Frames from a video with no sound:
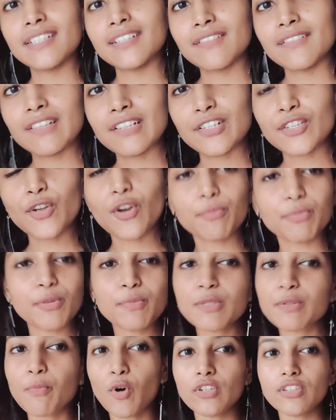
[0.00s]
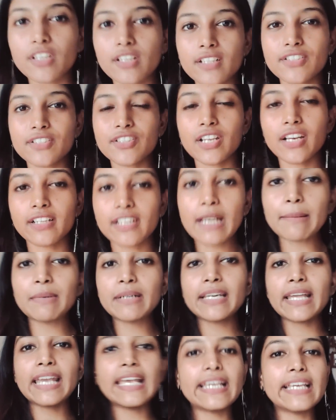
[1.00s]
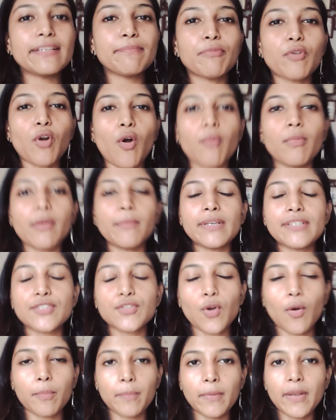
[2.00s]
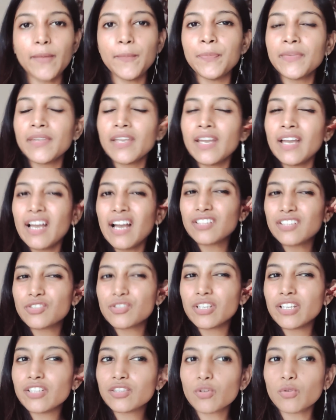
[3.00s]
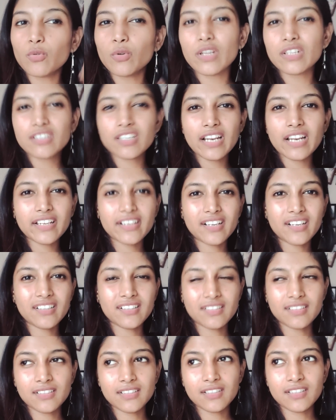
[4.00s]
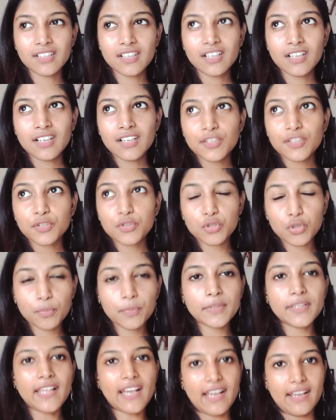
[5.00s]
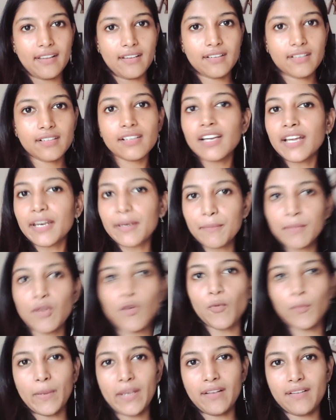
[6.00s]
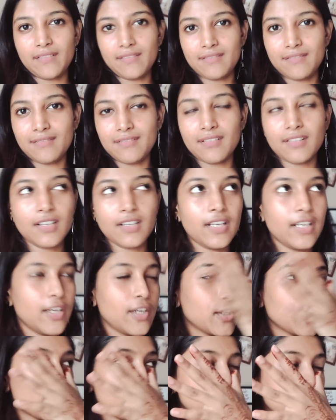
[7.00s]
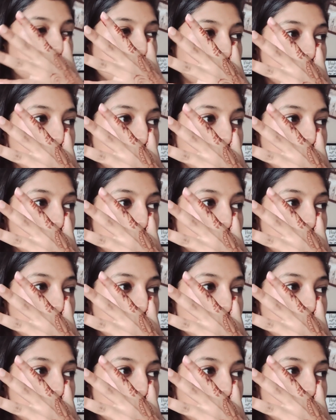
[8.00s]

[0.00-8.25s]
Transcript: ये वाला टॉप तो कुछ बहुत ज़्यादा अच्छा लग रहा है बट एक ही प्रॉब्लम है इस टॉप में एक्चुअली थोड़ा सा लाइक चुभता है गर्मियों में तो मैं